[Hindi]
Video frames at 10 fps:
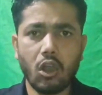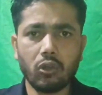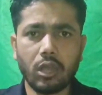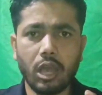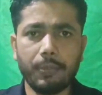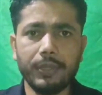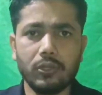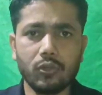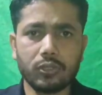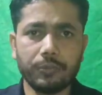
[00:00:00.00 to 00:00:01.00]
और आप
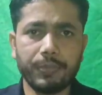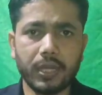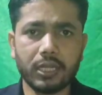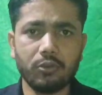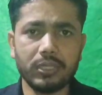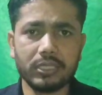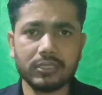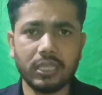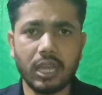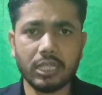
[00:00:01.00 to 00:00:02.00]
ही लोग के प्यार के वजह
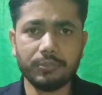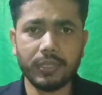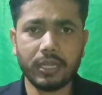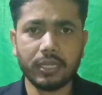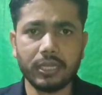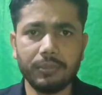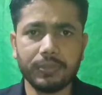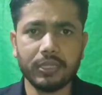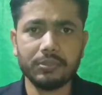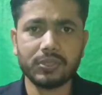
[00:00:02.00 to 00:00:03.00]
से आज मेरा करीब
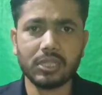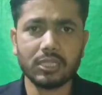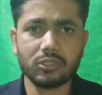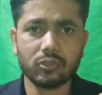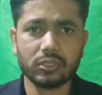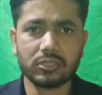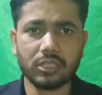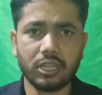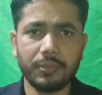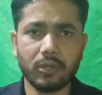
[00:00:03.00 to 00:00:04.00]
करीब 700
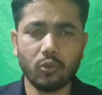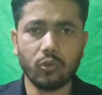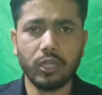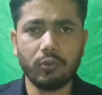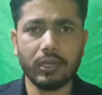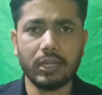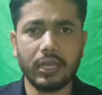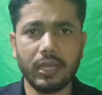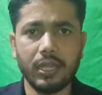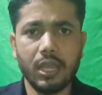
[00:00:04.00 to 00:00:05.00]
सब्सक्राइबर होने वाला
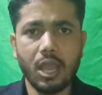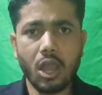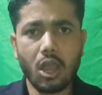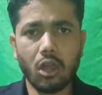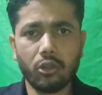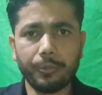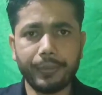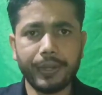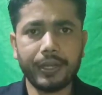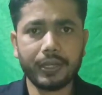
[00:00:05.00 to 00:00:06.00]
है और
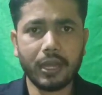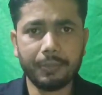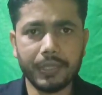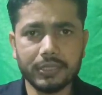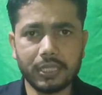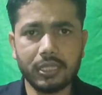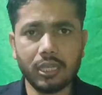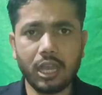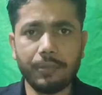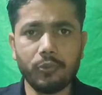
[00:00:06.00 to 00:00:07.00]
फ्रेंड काफ़ी जल्दी
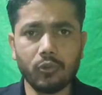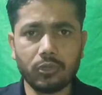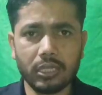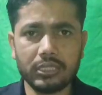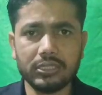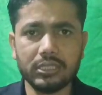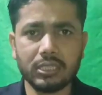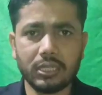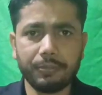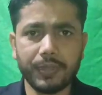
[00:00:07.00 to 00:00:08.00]
आप लोग का इसी
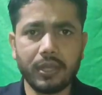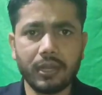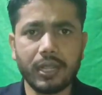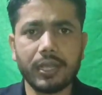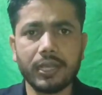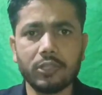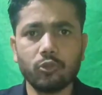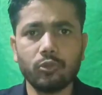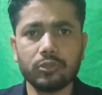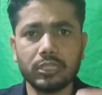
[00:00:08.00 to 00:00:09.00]
तरह प्यार रहेगा
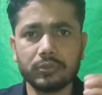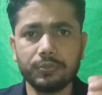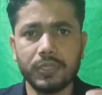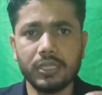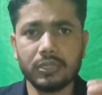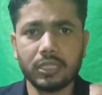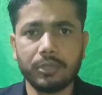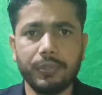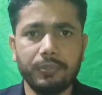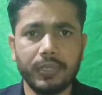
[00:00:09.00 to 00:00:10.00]
तो 10 मिलियन तक
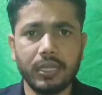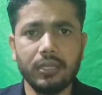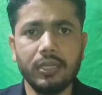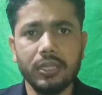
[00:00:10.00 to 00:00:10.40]
भी मेरा